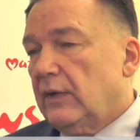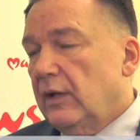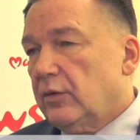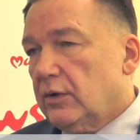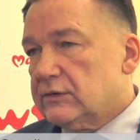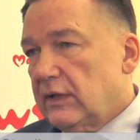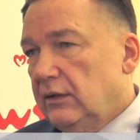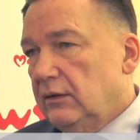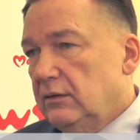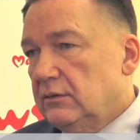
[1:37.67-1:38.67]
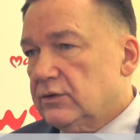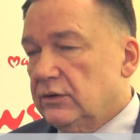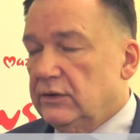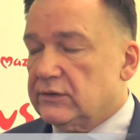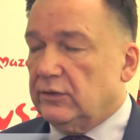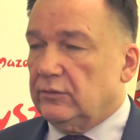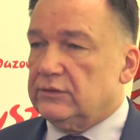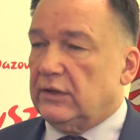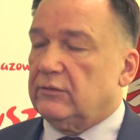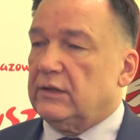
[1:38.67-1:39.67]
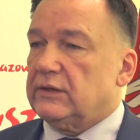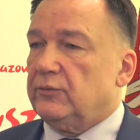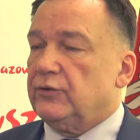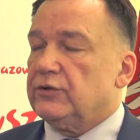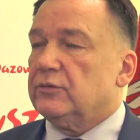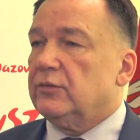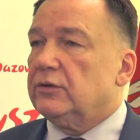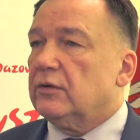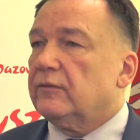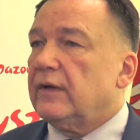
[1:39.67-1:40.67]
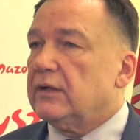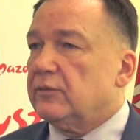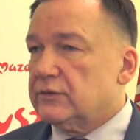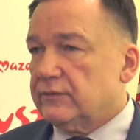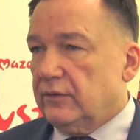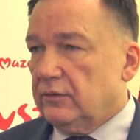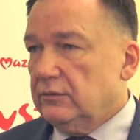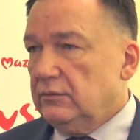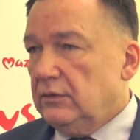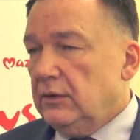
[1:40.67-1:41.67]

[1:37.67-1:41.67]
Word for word: Eurostat, czyli instytucja, która zajmuje się monitorowaniem rozwoju,